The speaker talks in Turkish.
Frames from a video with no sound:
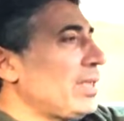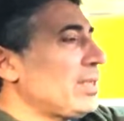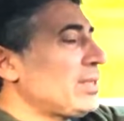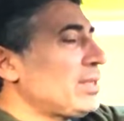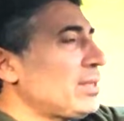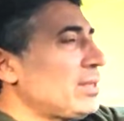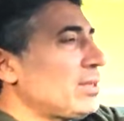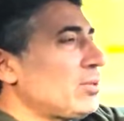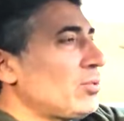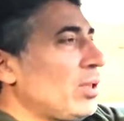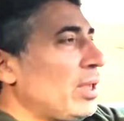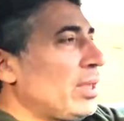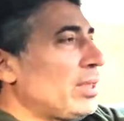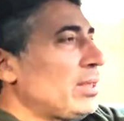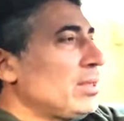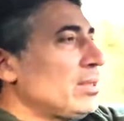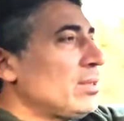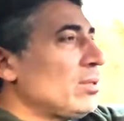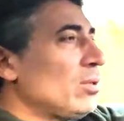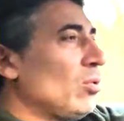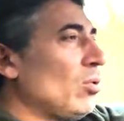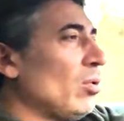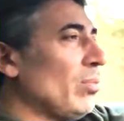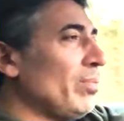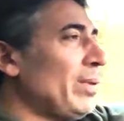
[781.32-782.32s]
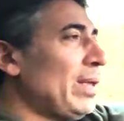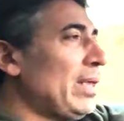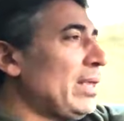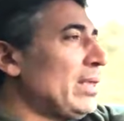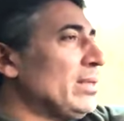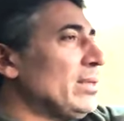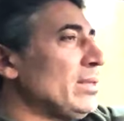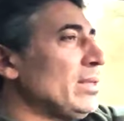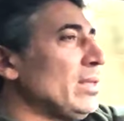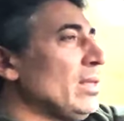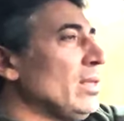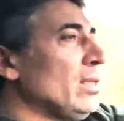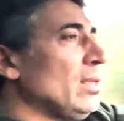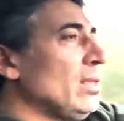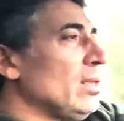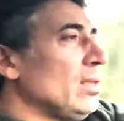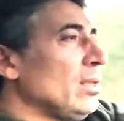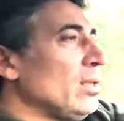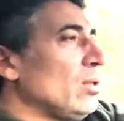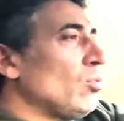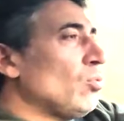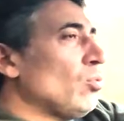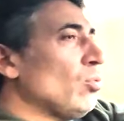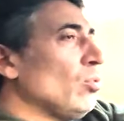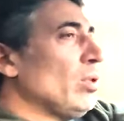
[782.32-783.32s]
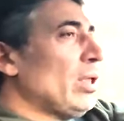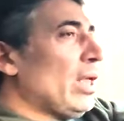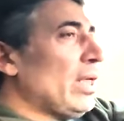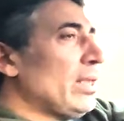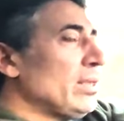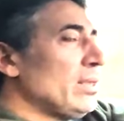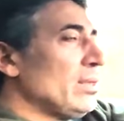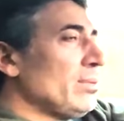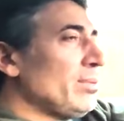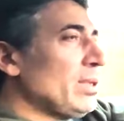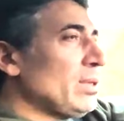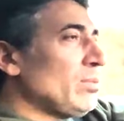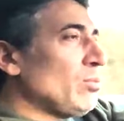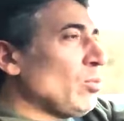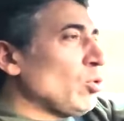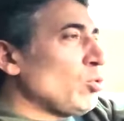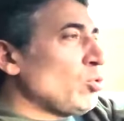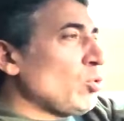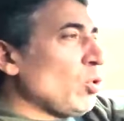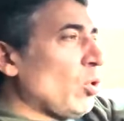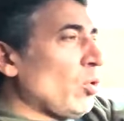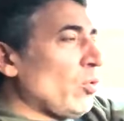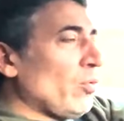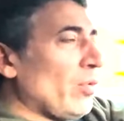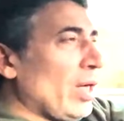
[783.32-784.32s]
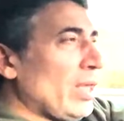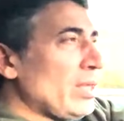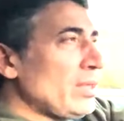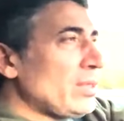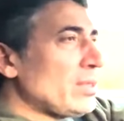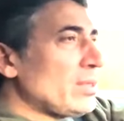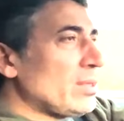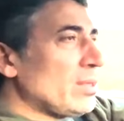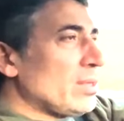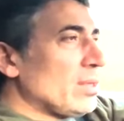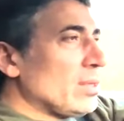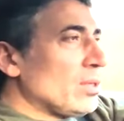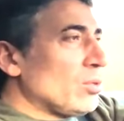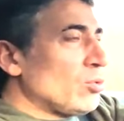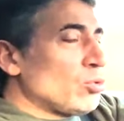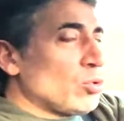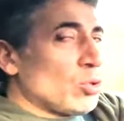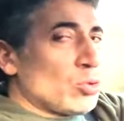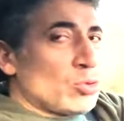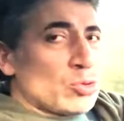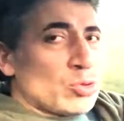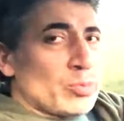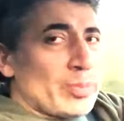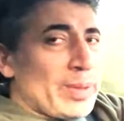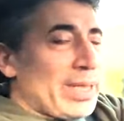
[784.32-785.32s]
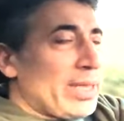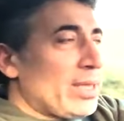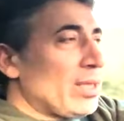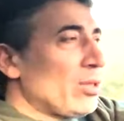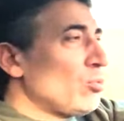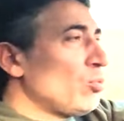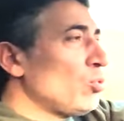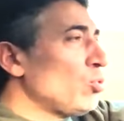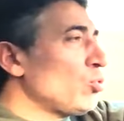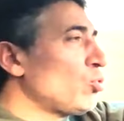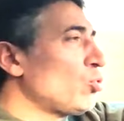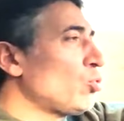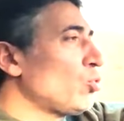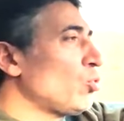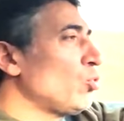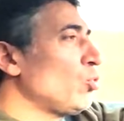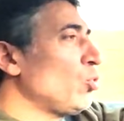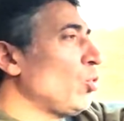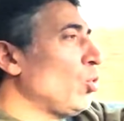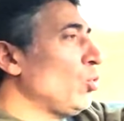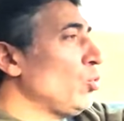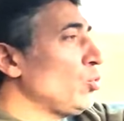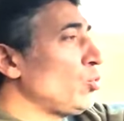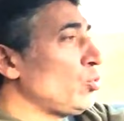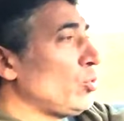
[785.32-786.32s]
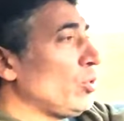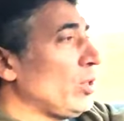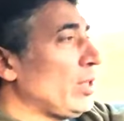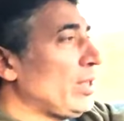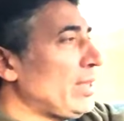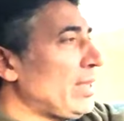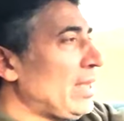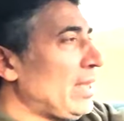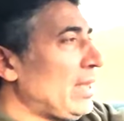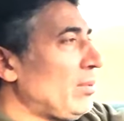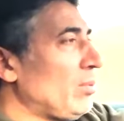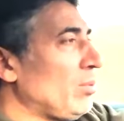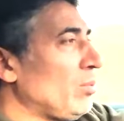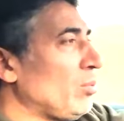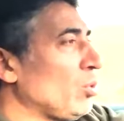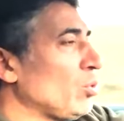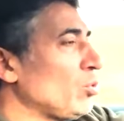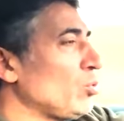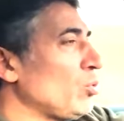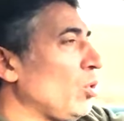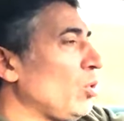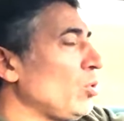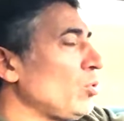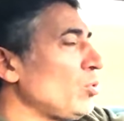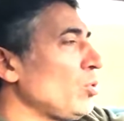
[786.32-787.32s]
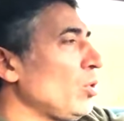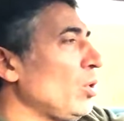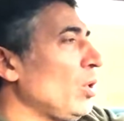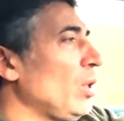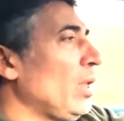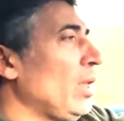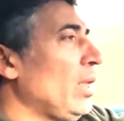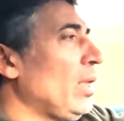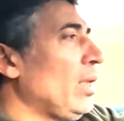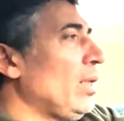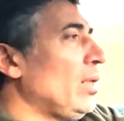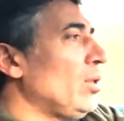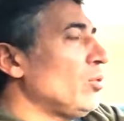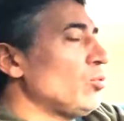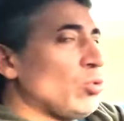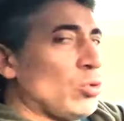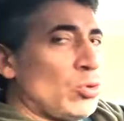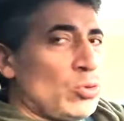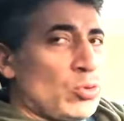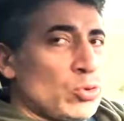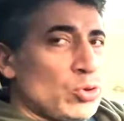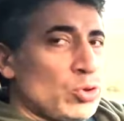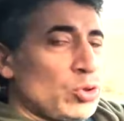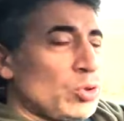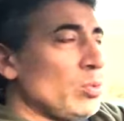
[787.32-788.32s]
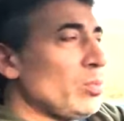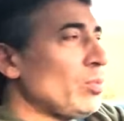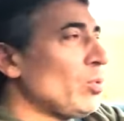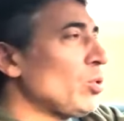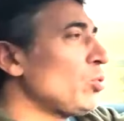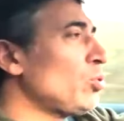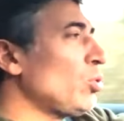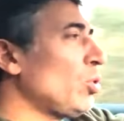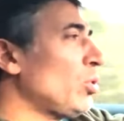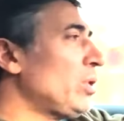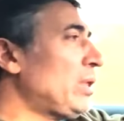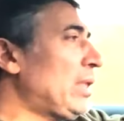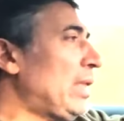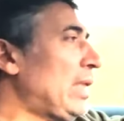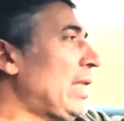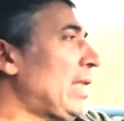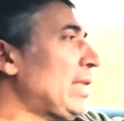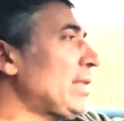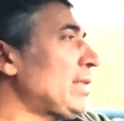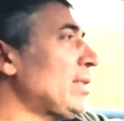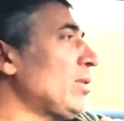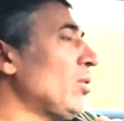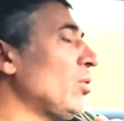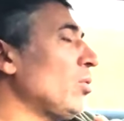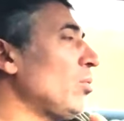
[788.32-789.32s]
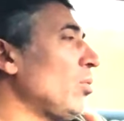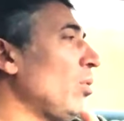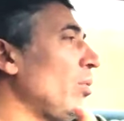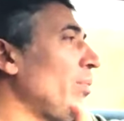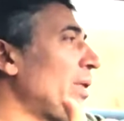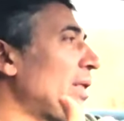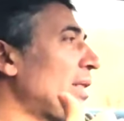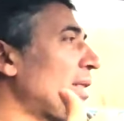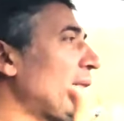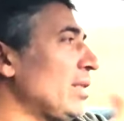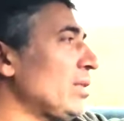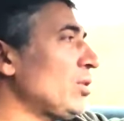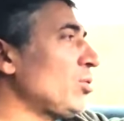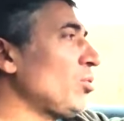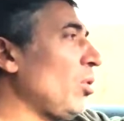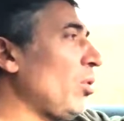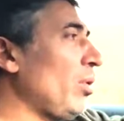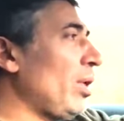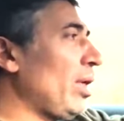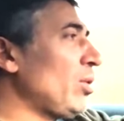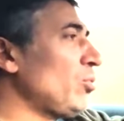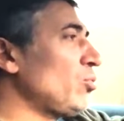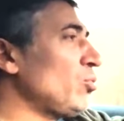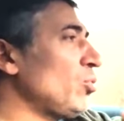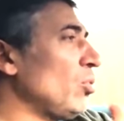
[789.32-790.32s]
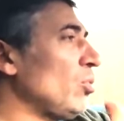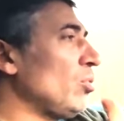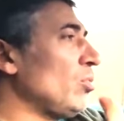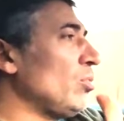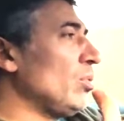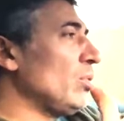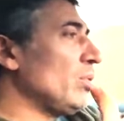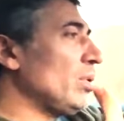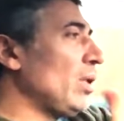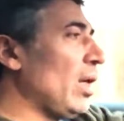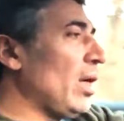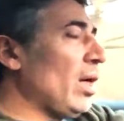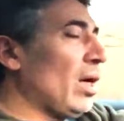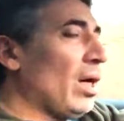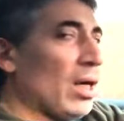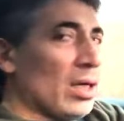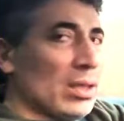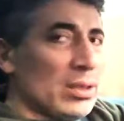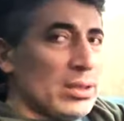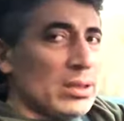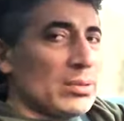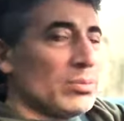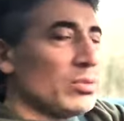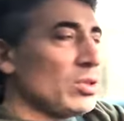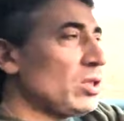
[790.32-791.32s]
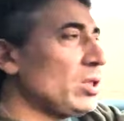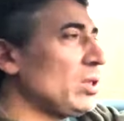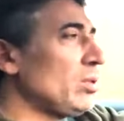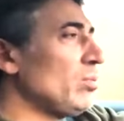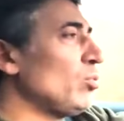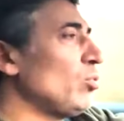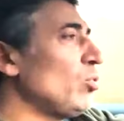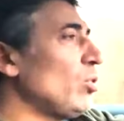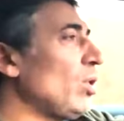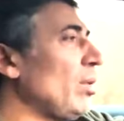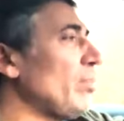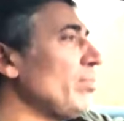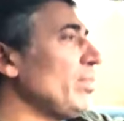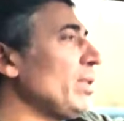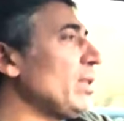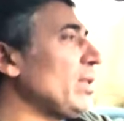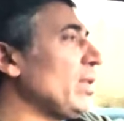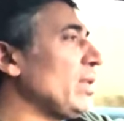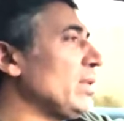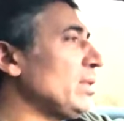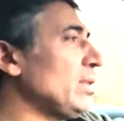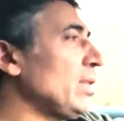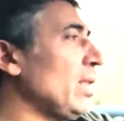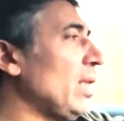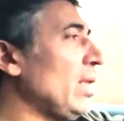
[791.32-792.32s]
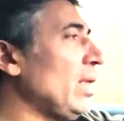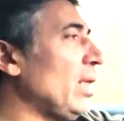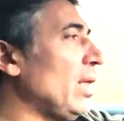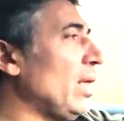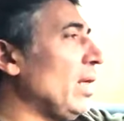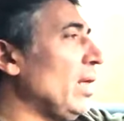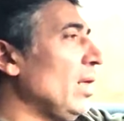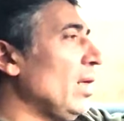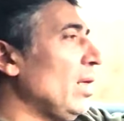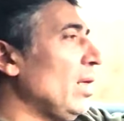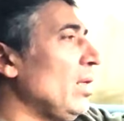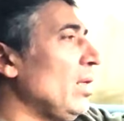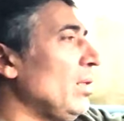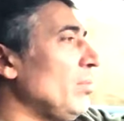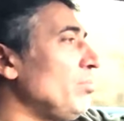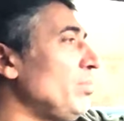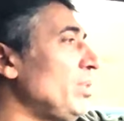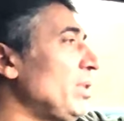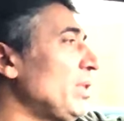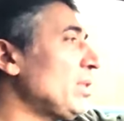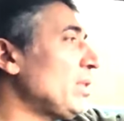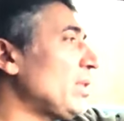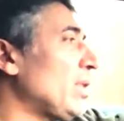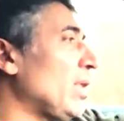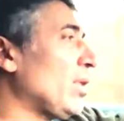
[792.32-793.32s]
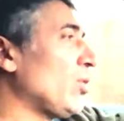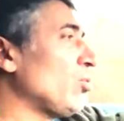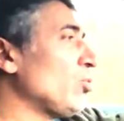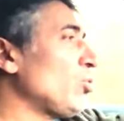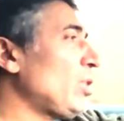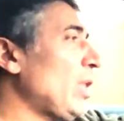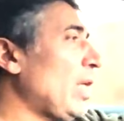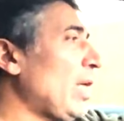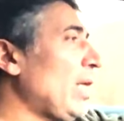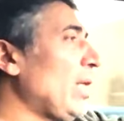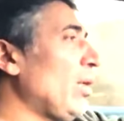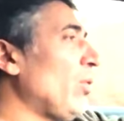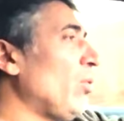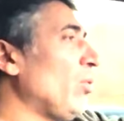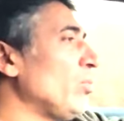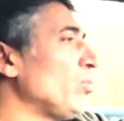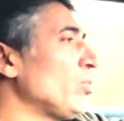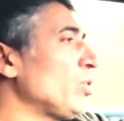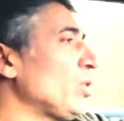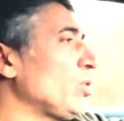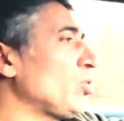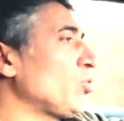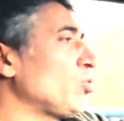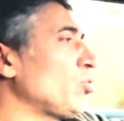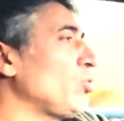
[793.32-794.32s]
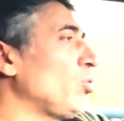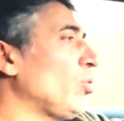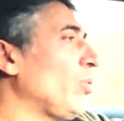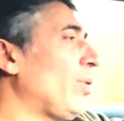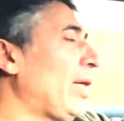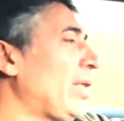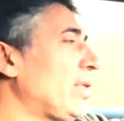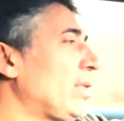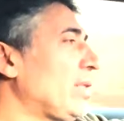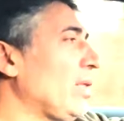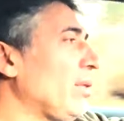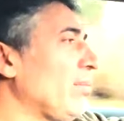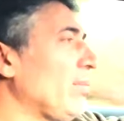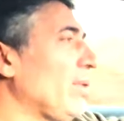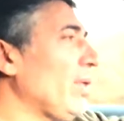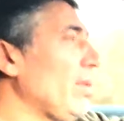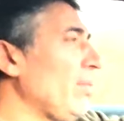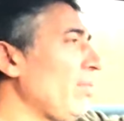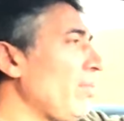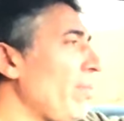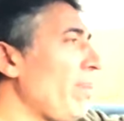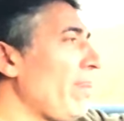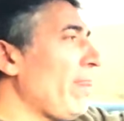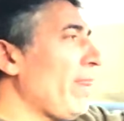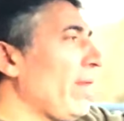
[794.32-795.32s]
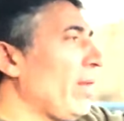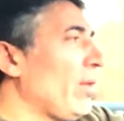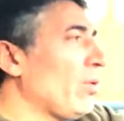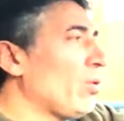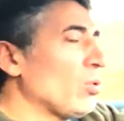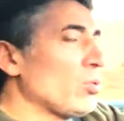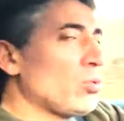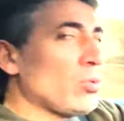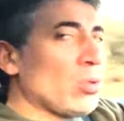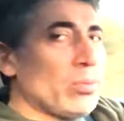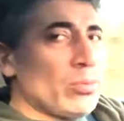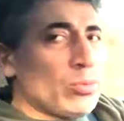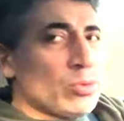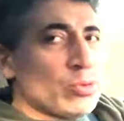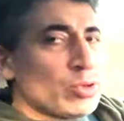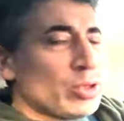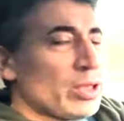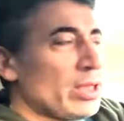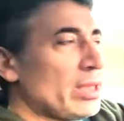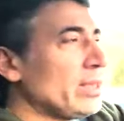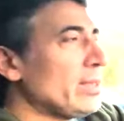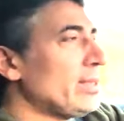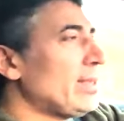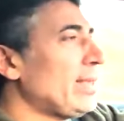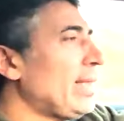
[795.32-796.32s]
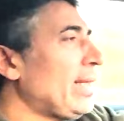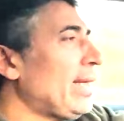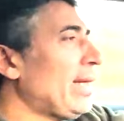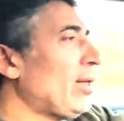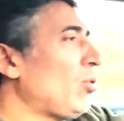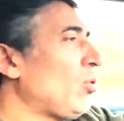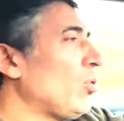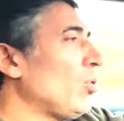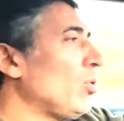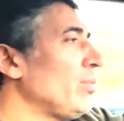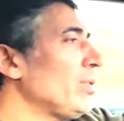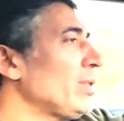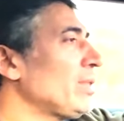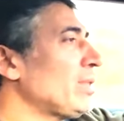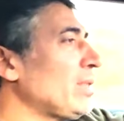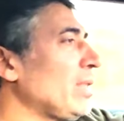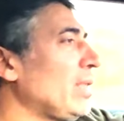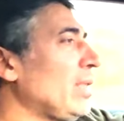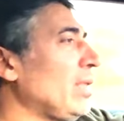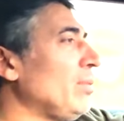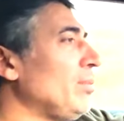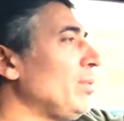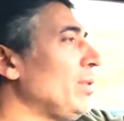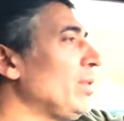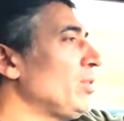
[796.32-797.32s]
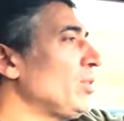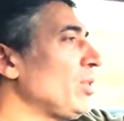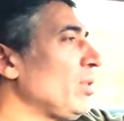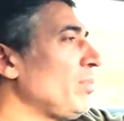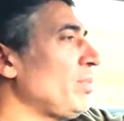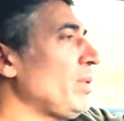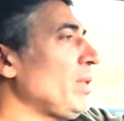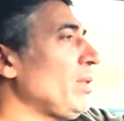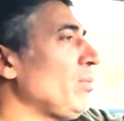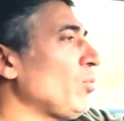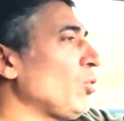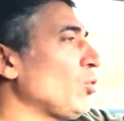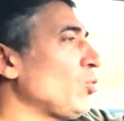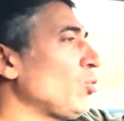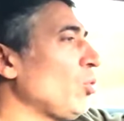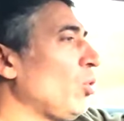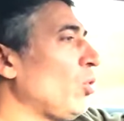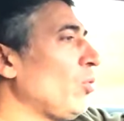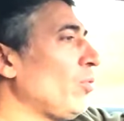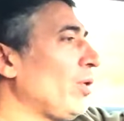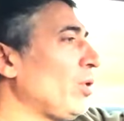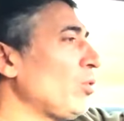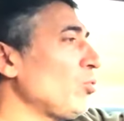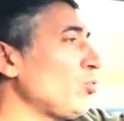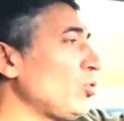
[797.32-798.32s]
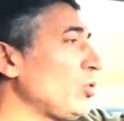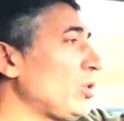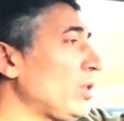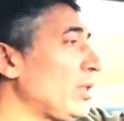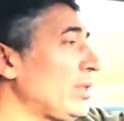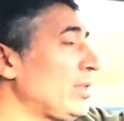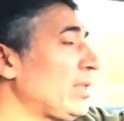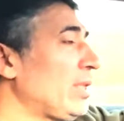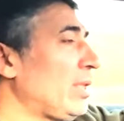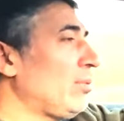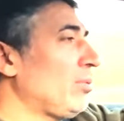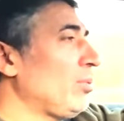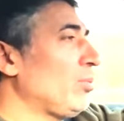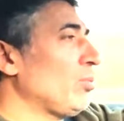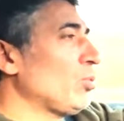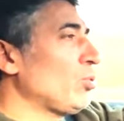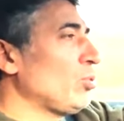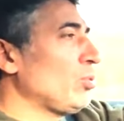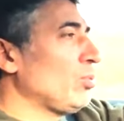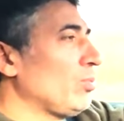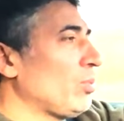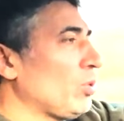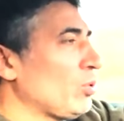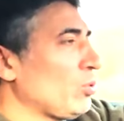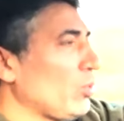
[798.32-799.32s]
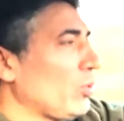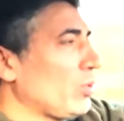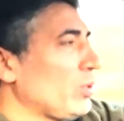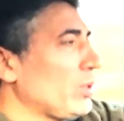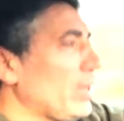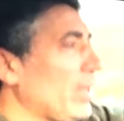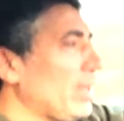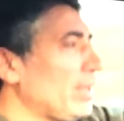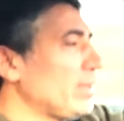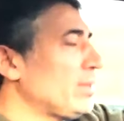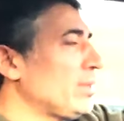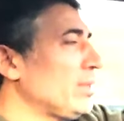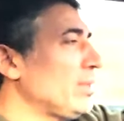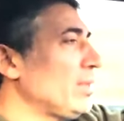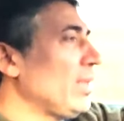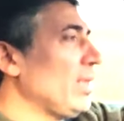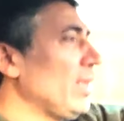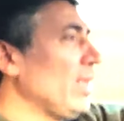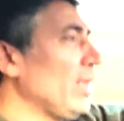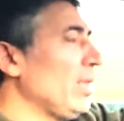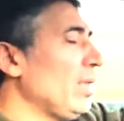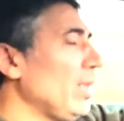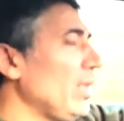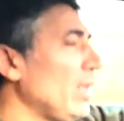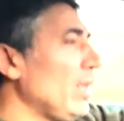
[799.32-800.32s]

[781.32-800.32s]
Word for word: Citroen'in, Opel'in kullandığı bir motor var. 130 ee, beygir güç sunuyor. 3 silindirli bir motor. Çok güçlü bir motor değil. Aslında otomobil kasa olarak çok daha ağırmış gibi duran bir kasayla, bir karoserle önümüze çıkıyor belki ama Otomobilin üzerinde ekonomik sayılabilecek bir motor var. 3 silindirli bir motor nihayetinde.